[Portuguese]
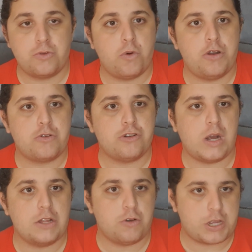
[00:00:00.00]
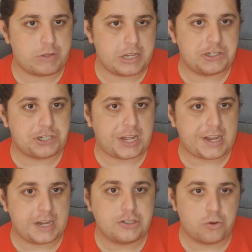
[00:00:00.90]
O único jogador que eu tenho que
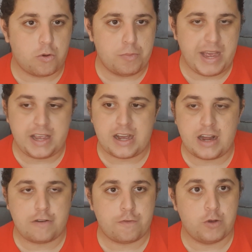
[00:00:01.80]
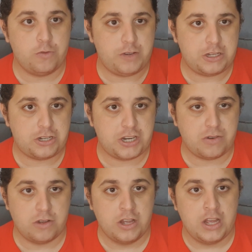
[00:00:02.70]
destacar que jogou bem, cara, foi o Vitinho.